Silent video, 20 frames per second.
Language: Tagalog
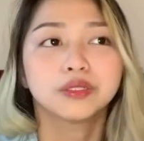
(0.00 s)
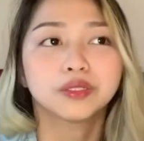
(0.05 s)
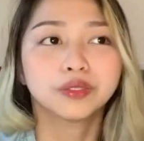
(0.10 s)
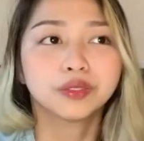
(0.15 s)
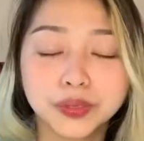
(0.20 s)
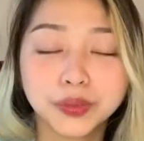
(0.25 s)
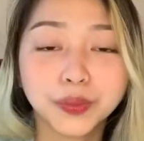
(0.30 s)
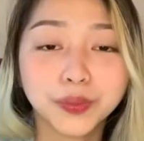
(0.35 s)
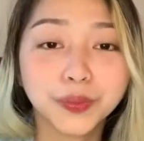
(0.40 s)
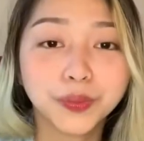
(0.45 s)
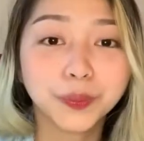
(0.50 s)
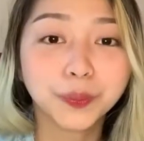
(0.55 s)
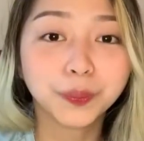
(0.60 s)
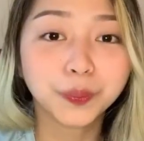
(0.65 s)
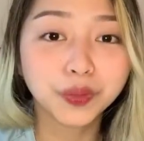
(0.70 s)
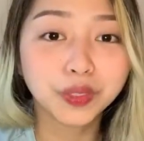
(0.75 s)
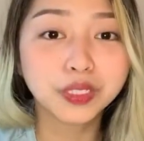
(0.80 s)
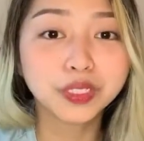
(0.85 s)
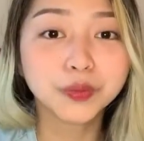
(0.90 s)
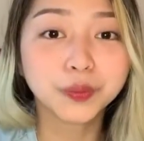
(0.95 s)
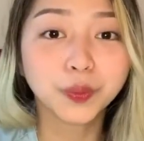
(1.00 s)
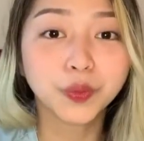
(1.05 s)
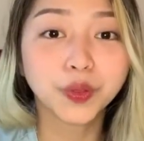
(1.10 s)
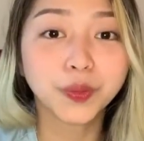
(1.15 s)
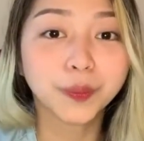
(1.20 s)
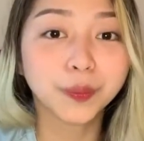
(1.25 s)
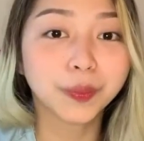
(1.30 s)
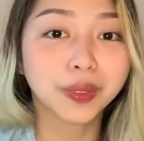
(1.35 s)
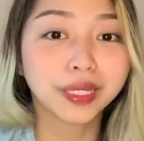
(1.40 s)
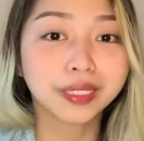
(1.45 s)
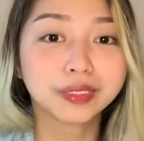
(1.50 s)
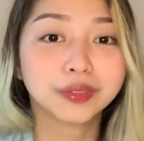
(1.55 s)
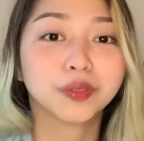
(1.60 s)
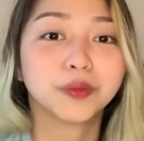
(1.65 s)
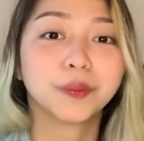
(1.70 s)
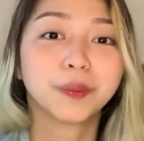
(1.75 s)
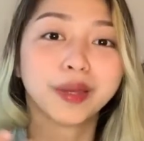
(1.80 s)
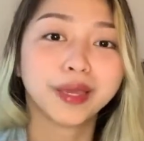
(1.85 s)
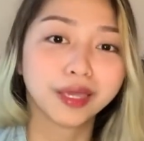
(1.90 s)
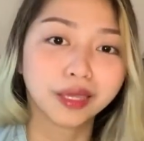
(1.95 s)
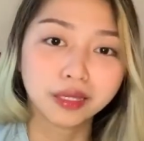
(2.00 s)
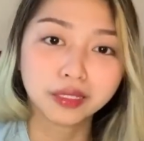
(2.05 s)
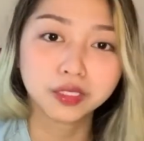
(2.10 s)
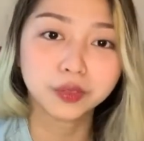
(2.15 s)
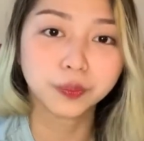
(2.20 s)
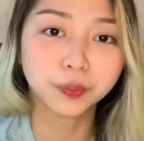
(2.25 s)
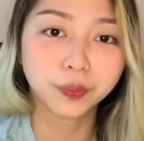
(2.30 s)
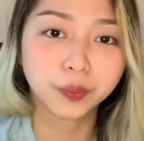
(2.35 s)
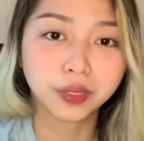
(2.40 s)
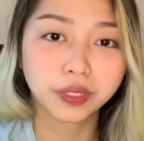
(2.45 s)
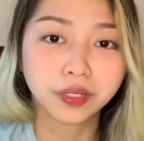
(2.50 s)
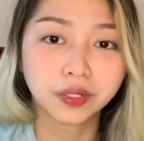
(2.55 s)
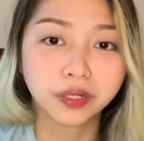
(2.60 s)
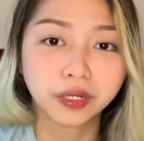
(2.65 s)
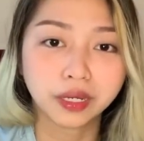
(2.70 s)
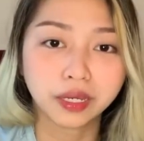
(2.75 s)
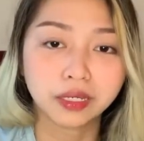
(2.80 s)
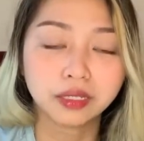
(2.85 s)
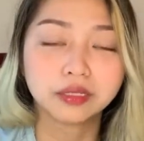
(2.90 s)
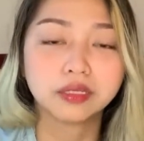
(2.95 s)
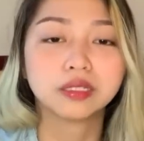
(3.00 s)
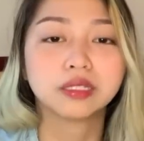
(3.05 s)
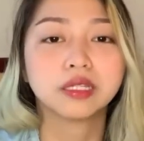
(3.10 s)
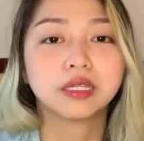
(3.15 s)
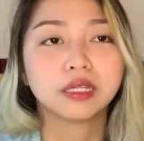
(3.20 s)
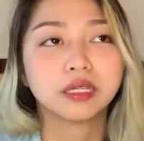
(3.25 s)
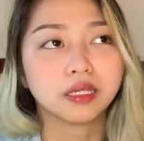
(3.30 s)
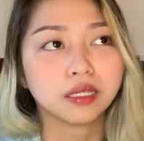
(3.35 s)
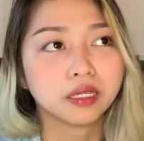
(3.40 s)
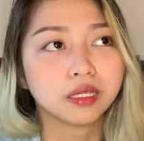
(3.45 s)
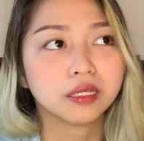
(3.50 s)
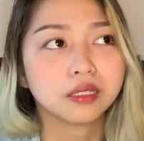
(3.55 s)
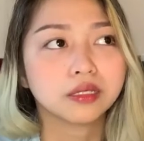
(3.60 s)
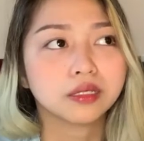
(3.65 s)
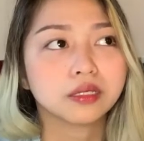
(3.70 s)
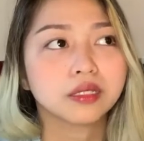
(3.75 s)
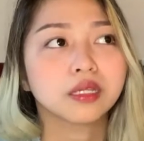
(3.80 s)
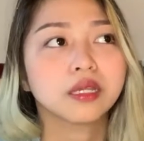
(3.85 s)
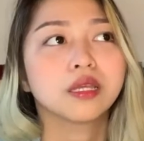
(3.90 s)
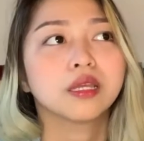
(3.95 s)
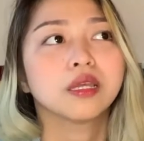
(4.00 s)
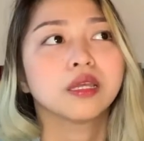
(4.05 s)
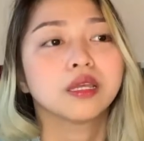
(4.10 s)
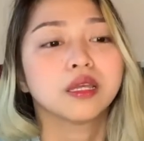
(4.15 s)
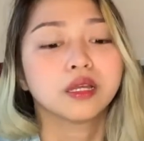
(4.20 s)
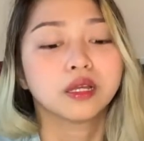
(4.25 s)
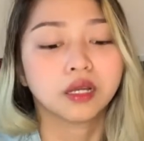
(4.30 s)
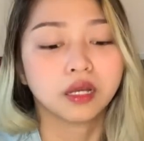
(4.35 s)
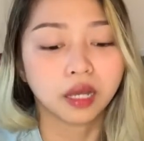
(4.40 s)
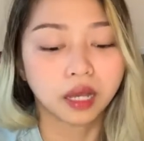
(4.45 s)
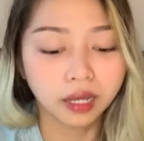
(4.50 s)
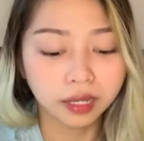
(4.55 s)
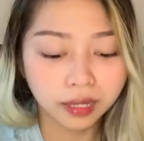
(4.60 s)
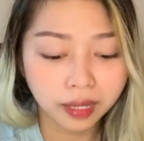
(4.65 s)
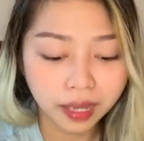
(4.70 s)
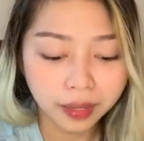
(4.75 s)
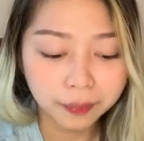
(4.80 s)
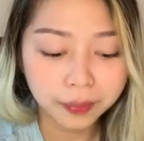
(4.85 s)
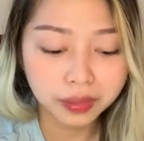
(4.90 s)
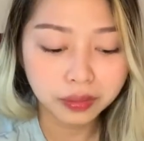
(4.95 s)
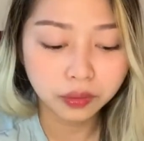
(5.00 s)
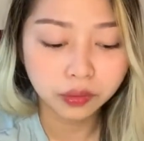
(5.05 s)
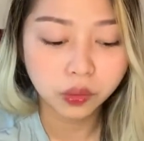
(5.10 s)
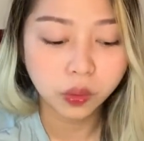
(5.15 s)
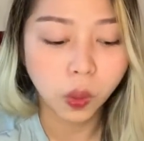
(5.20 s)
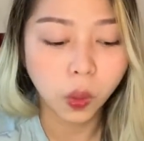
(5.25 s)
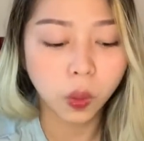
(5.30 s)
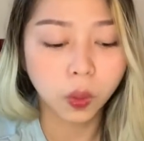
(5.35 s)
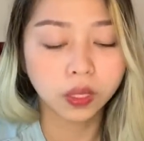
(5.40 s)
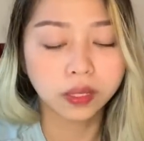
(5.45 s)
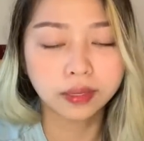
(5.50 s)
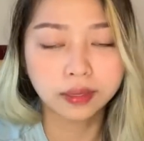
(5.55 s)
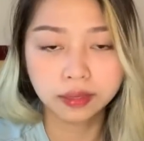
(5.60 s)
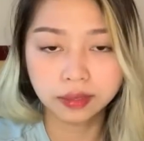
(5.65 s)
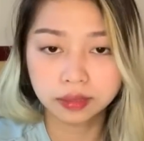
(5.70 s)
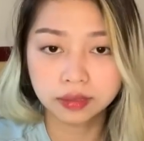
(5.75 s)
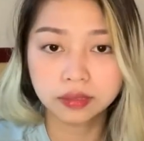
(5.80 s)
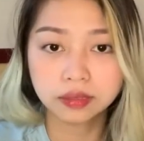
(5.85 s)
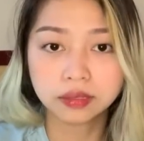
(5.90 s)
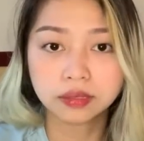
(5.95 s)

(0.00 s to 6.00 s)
So, first point based on my experience is ang gamit nyo is